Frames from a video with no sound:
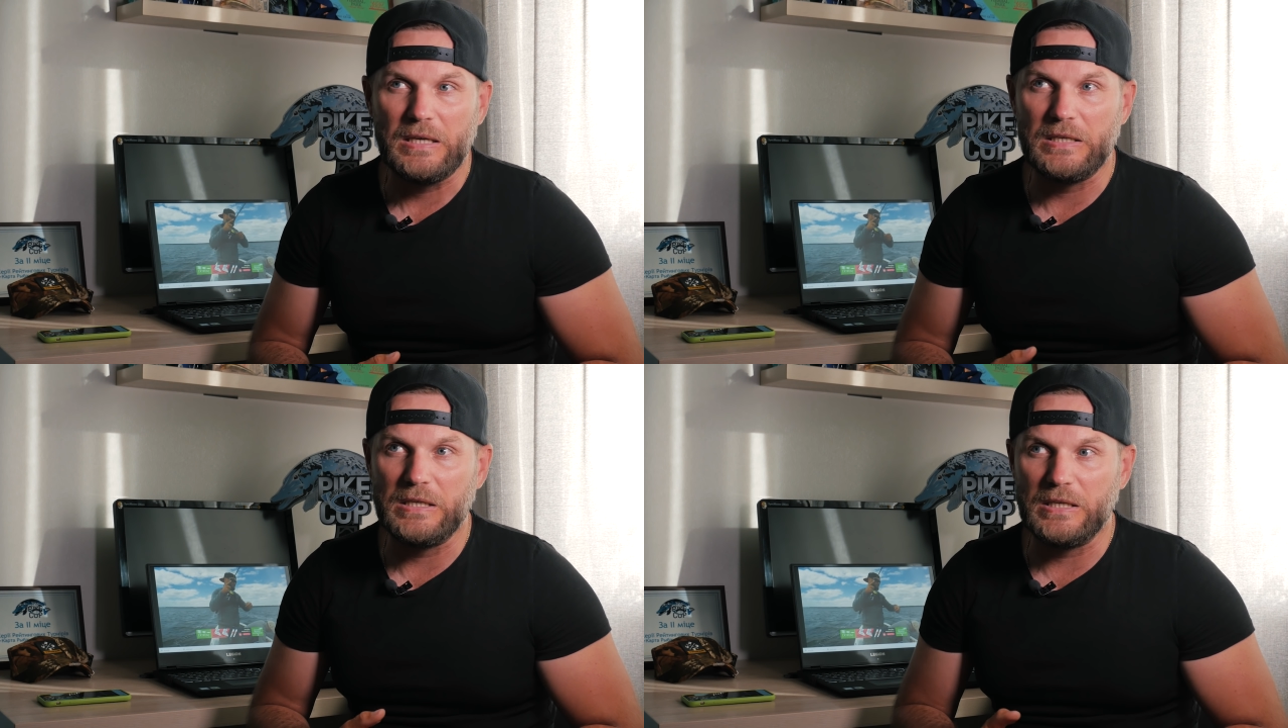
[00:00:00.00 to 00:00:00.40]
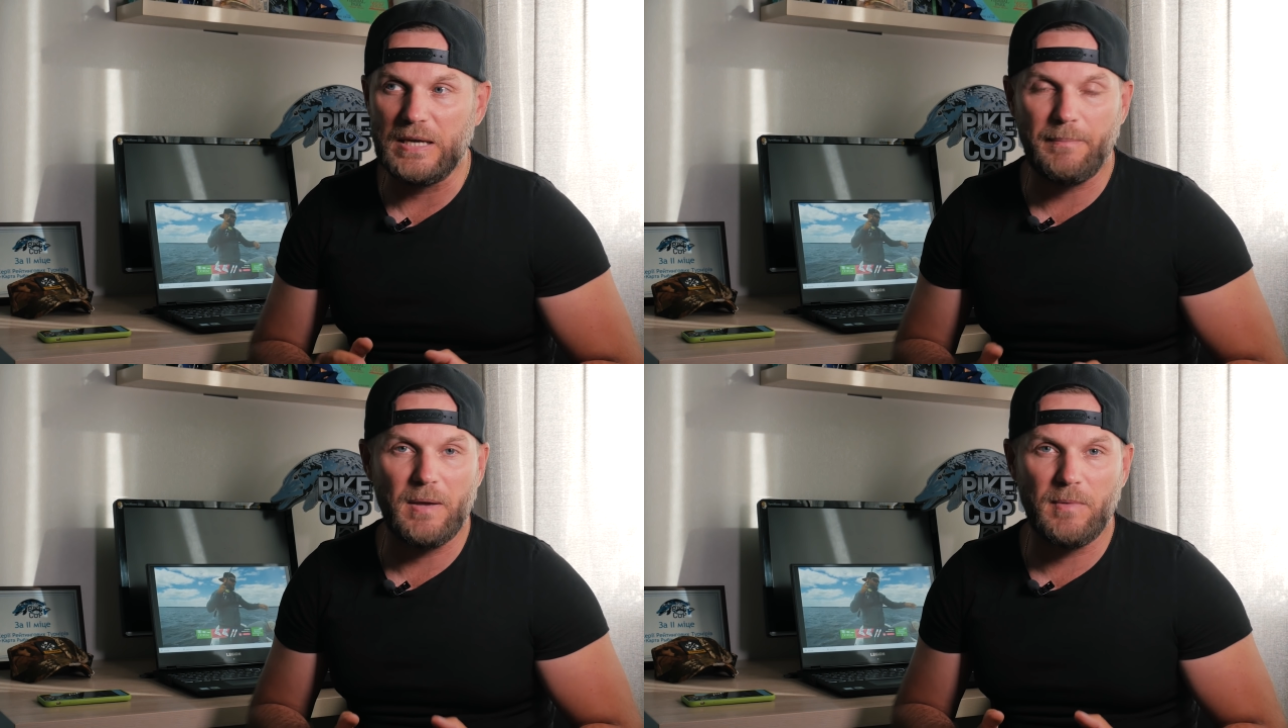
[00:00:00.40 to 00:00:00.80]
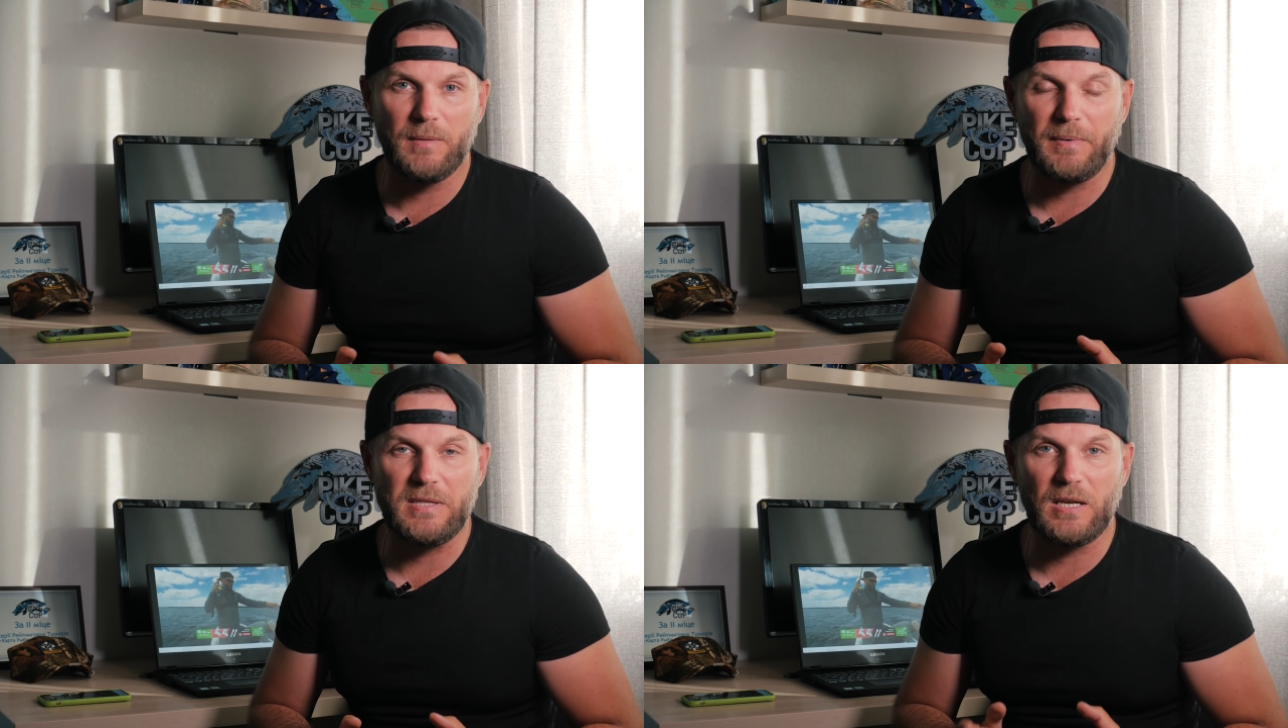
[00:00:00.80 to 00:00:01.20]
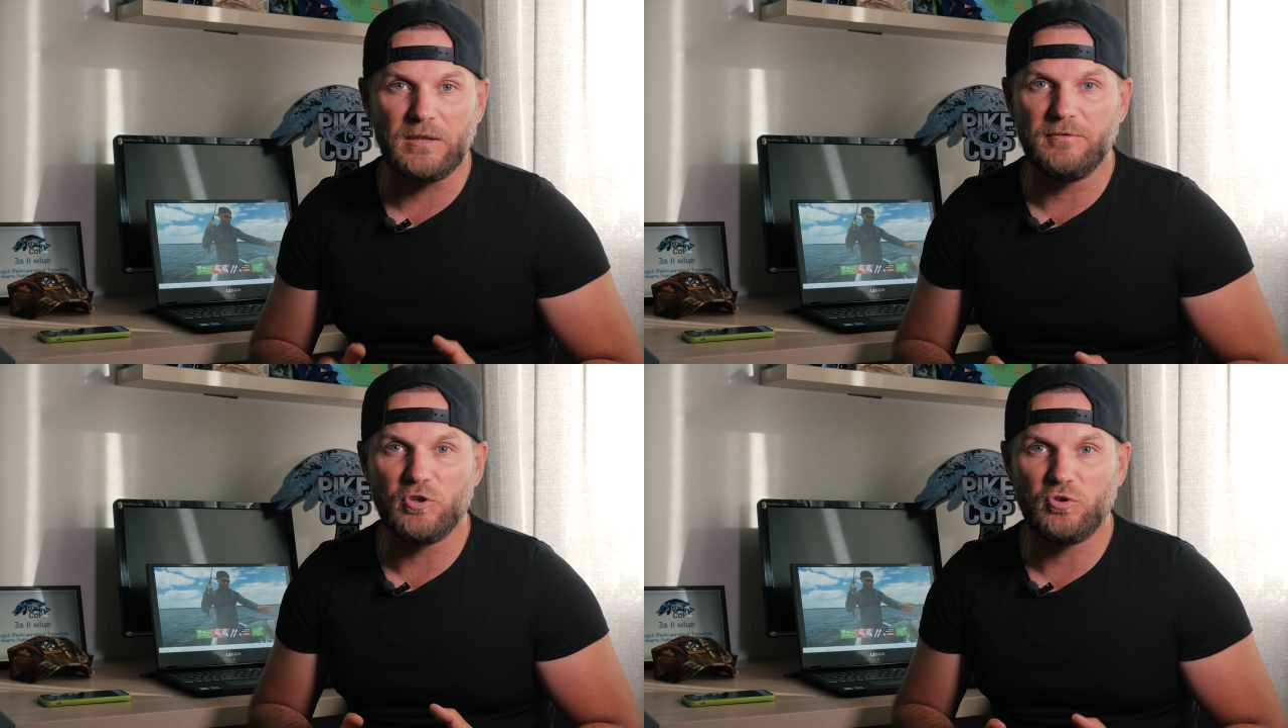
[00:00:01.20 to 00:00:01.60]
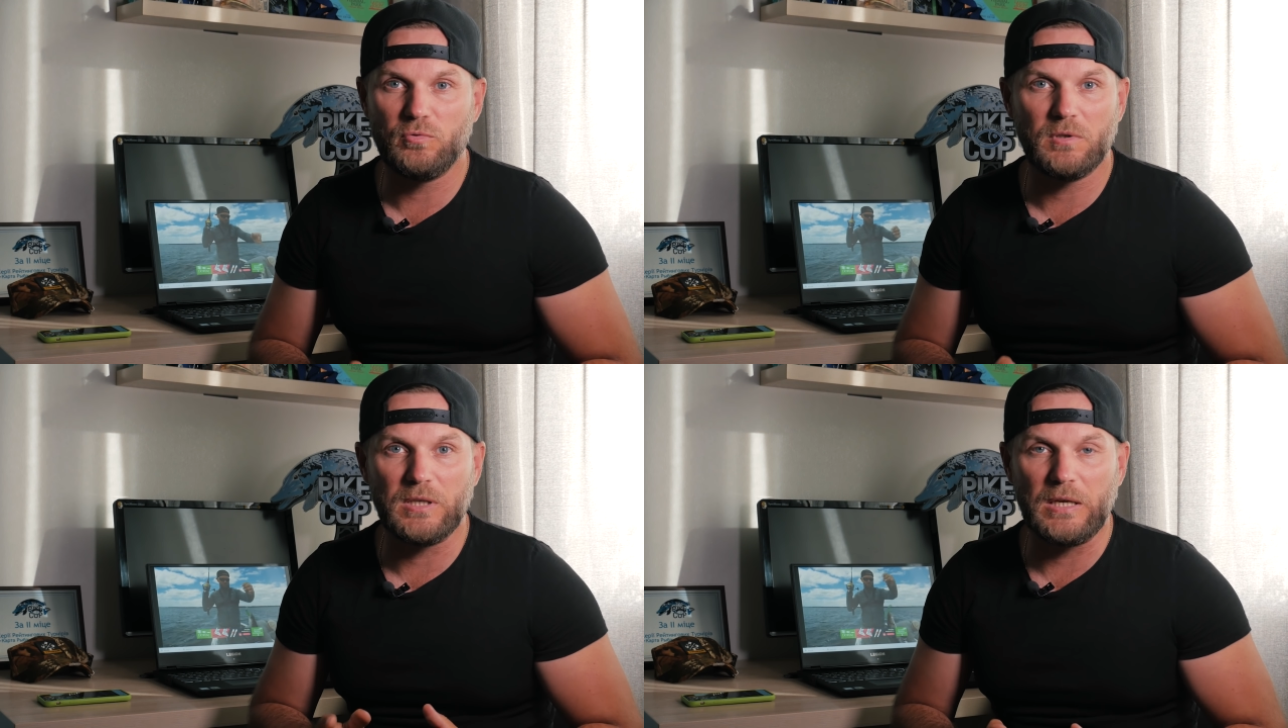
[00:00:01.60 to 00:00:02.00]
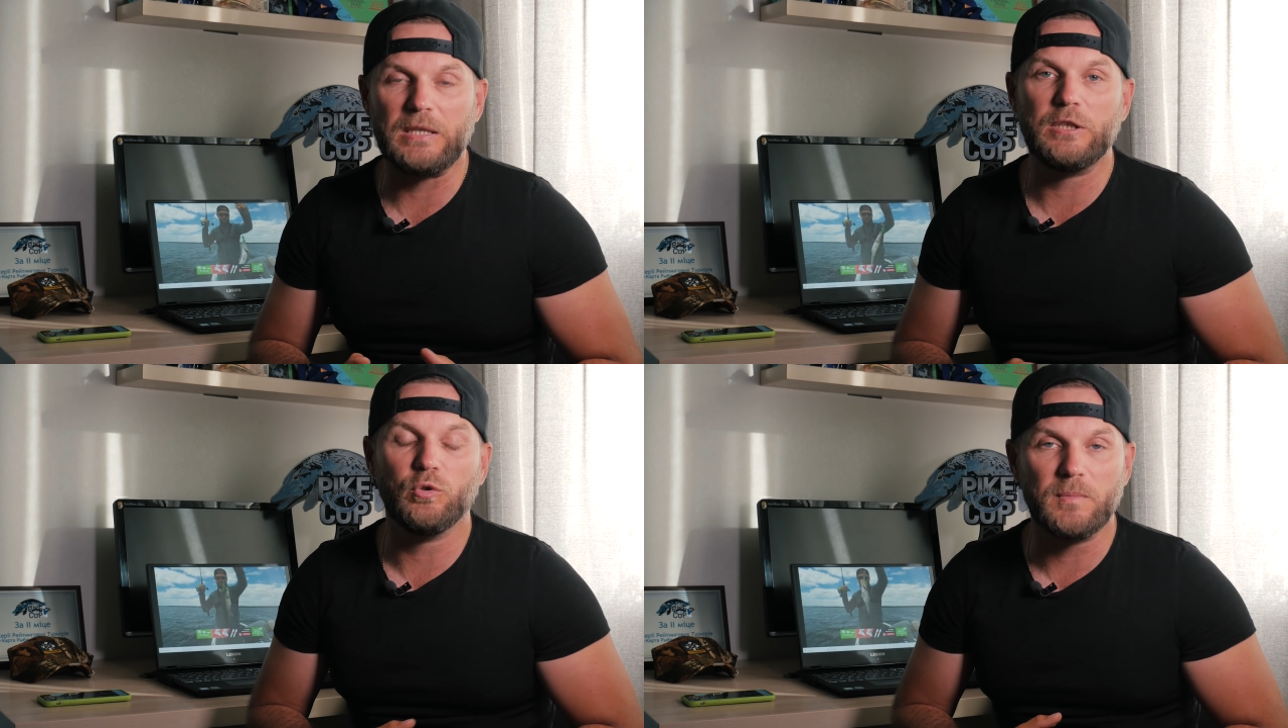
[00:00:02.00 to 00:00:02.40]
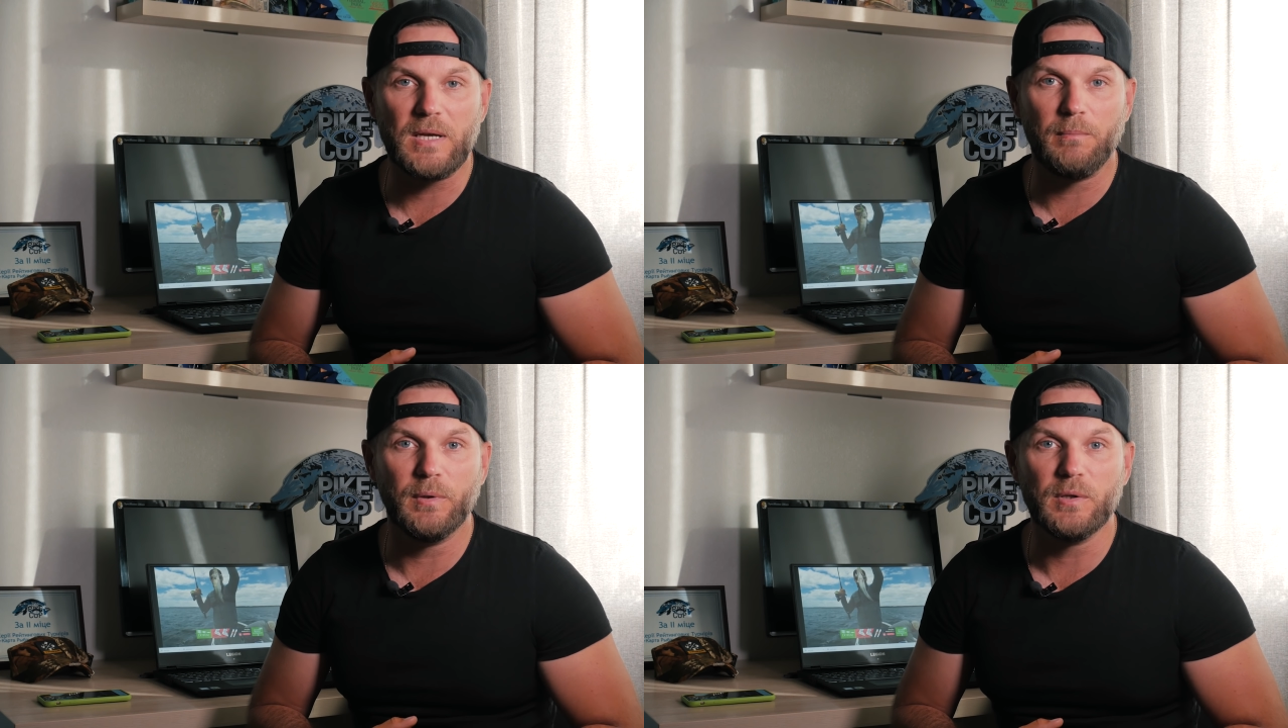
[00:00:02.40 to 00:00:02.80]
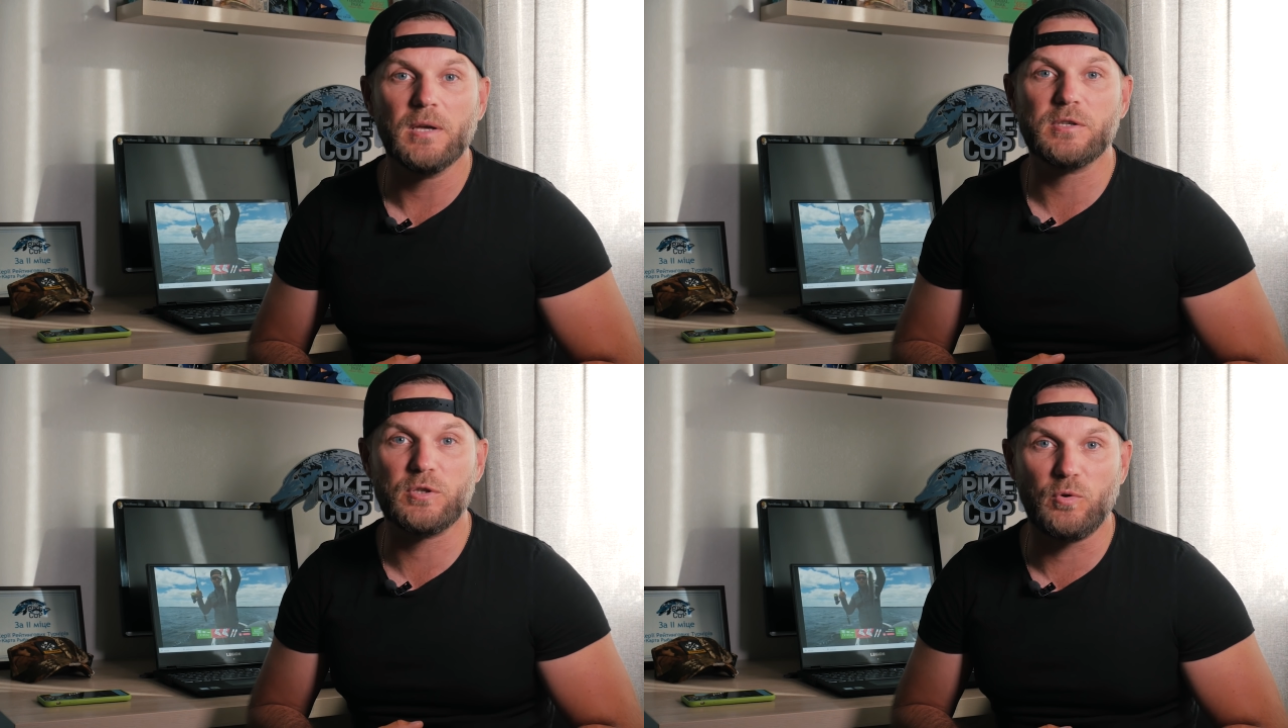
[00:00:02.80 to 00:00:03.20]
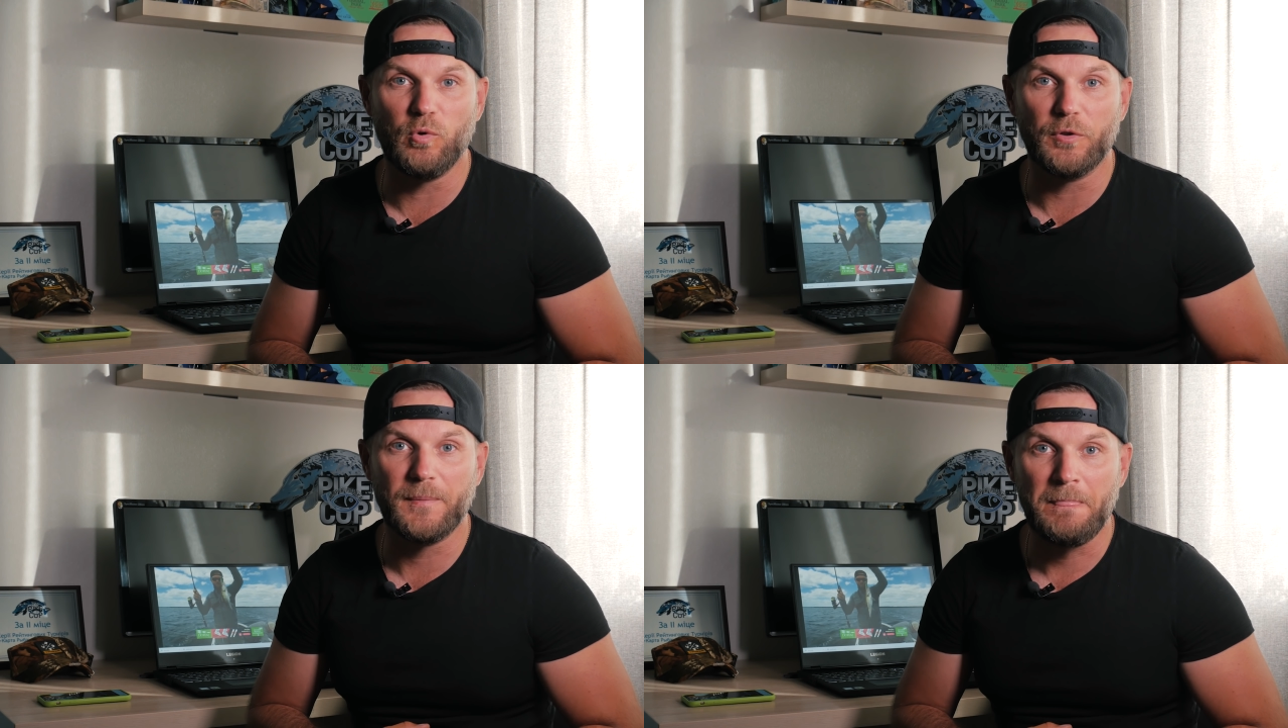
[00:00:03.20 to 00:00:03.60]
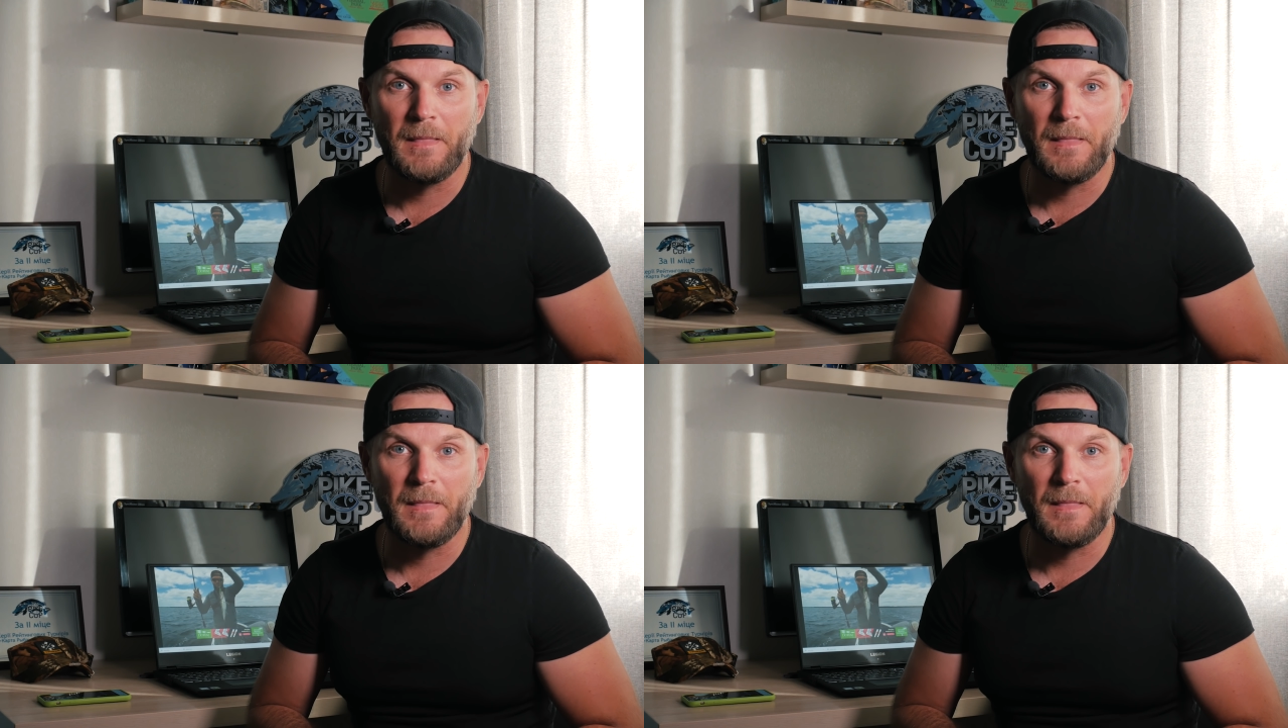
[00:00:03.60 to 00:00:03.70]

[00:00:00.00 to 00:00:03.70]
И я поймал подряд две щуки, и один у меня был сход.